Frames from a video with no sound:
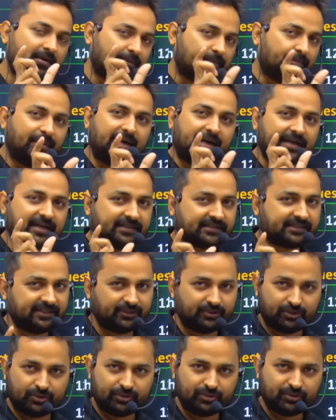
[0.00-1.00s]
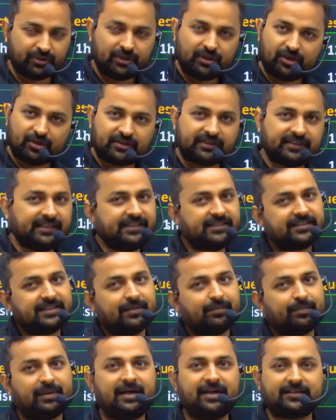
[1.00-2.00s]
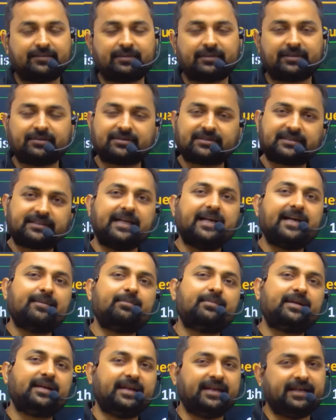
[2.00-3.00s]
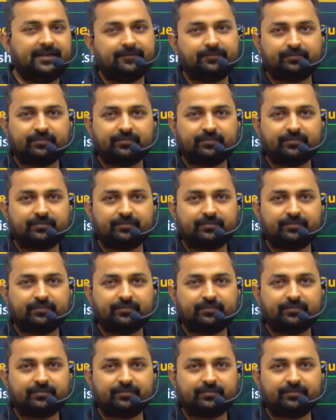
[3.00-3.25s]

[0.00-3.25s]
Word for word: बारह से दो और तीन से पांच मतलब सेम डे